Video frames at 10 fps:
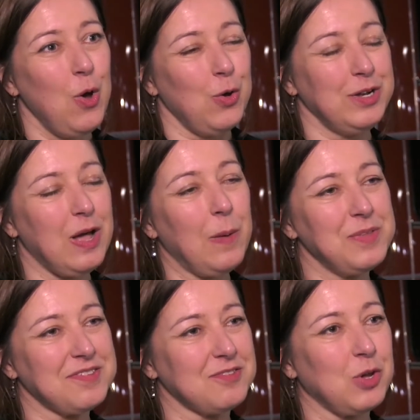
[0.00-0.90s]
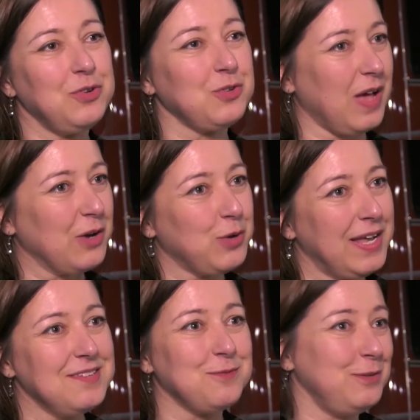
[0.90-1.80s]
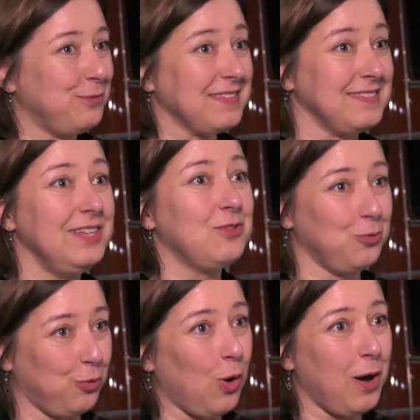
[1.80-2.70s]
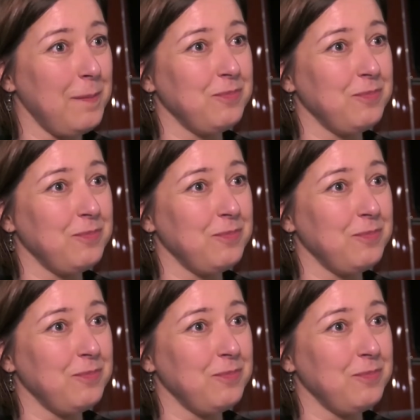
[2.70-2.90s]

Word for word: und glauben, dass es heute so aktuell ist wie fast nie zuvor,